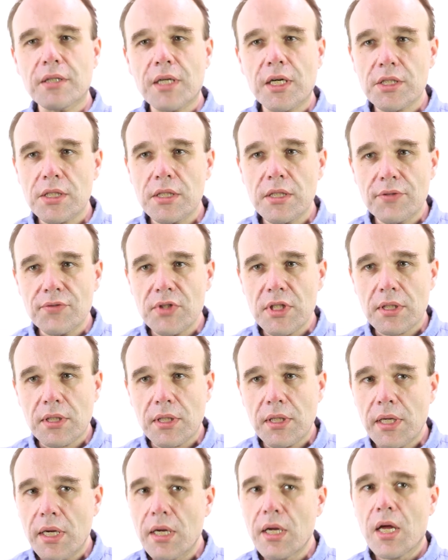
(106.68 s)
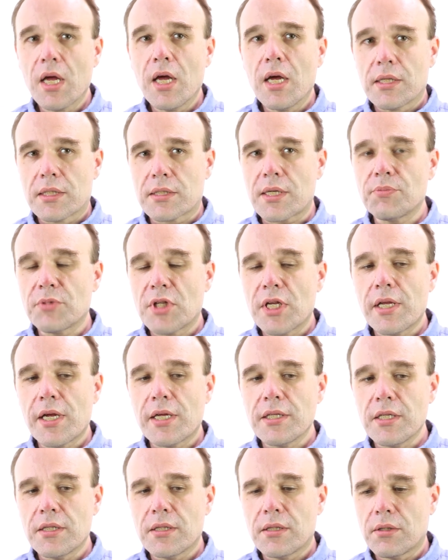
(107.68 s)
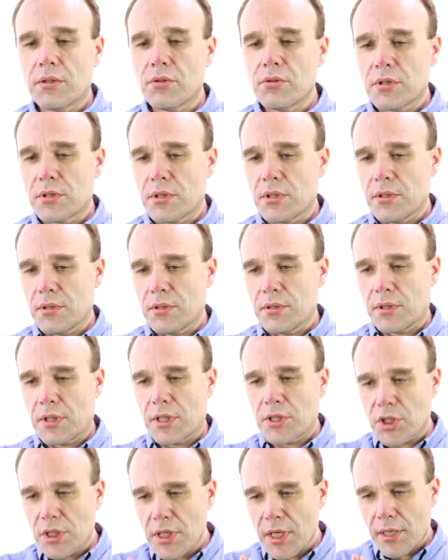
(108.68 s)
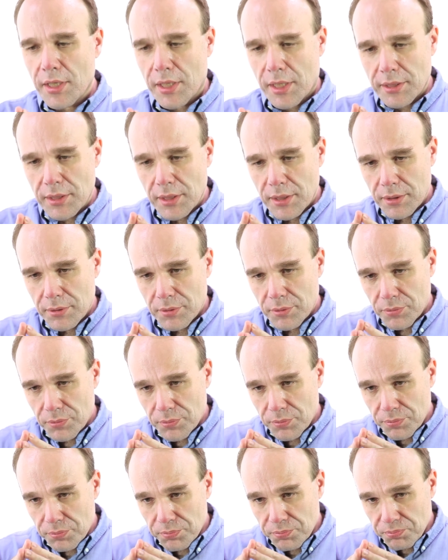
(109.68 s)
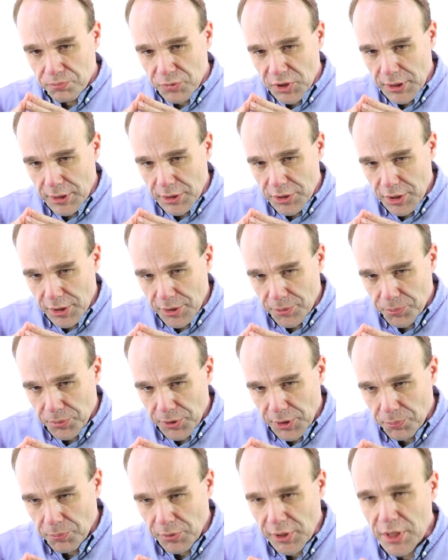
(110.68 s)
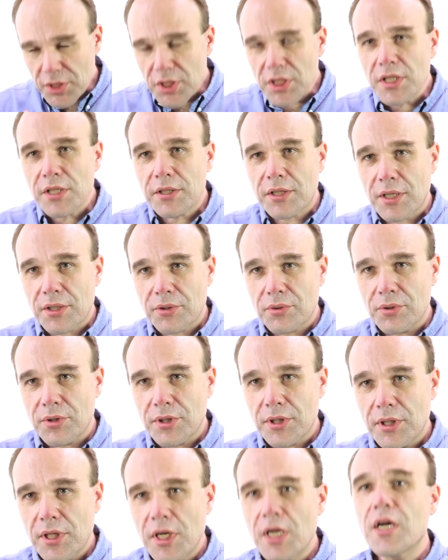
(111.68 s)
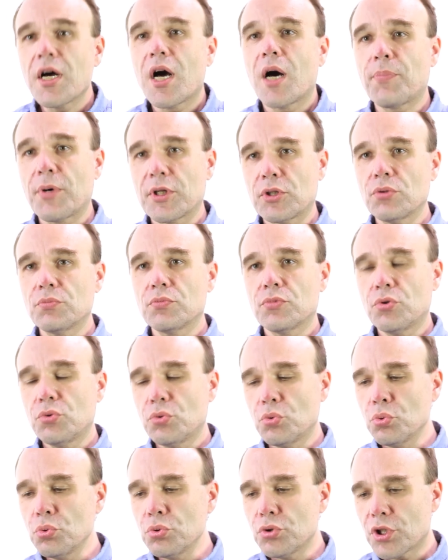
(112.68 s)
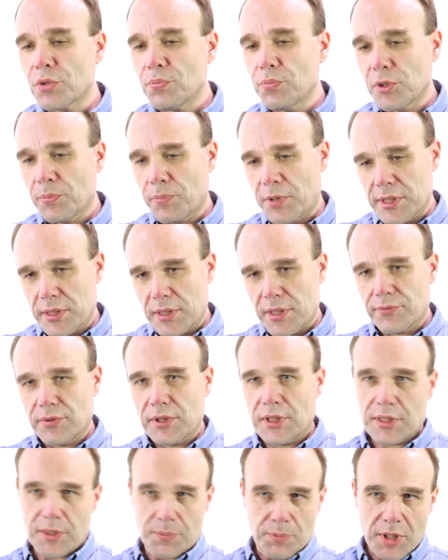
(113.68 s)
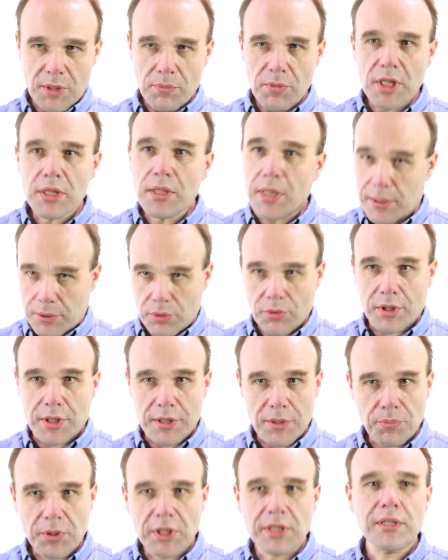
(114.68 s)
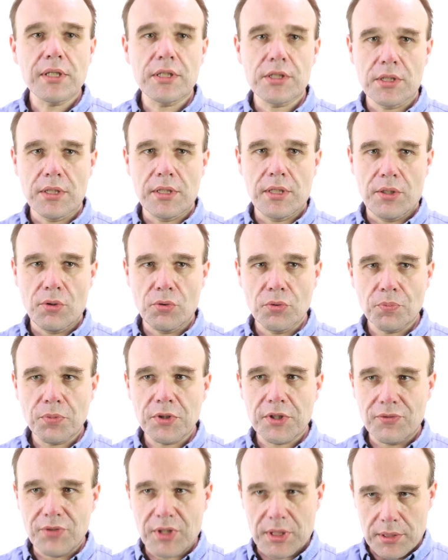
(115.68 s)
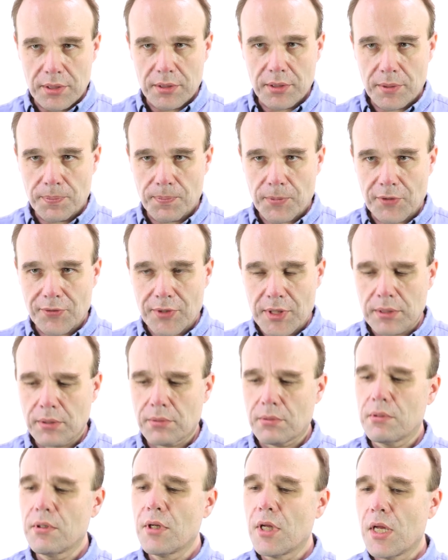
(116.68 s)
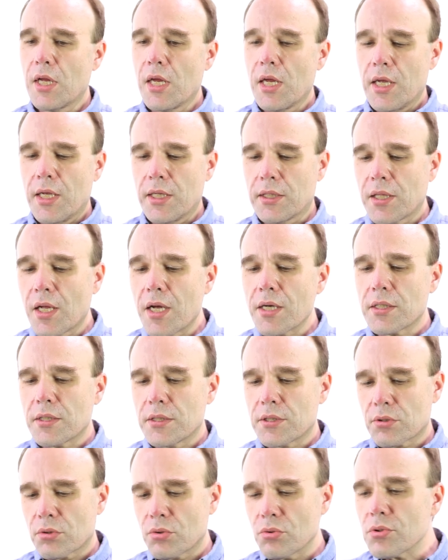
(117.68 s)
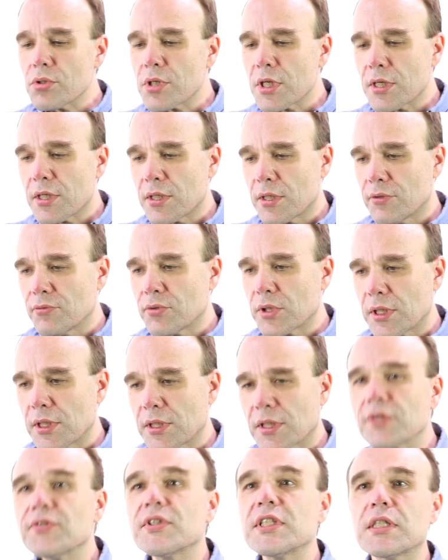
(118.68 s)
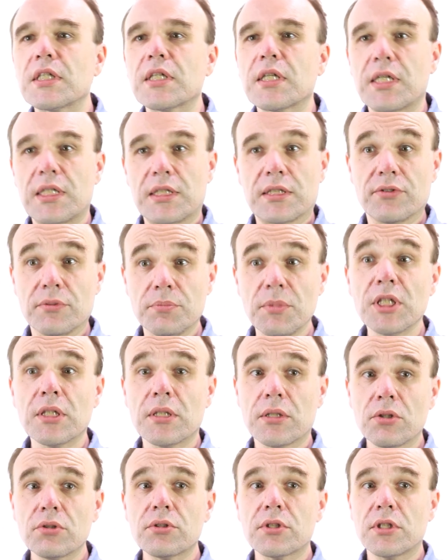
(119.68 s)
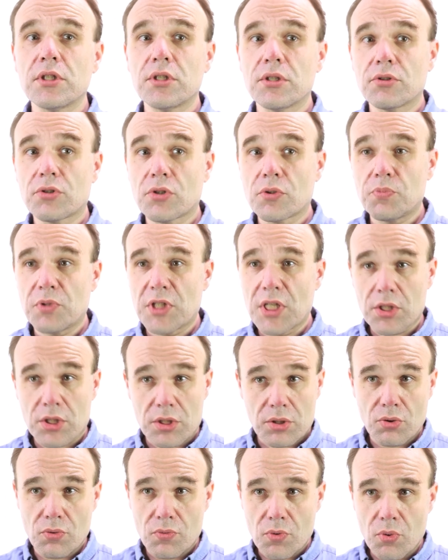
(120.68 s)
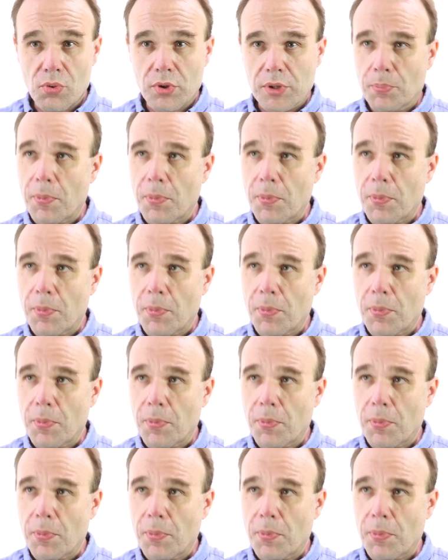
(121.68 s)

отражения в зеркале. На самом деле они, то есть, э, точнее, они сначала предположили такое – а потом тут же был поставлен эксперимент, который они предложили, и он подтвердил их правоту. Итак, история вот этого зеркального мира идет с 1956 года.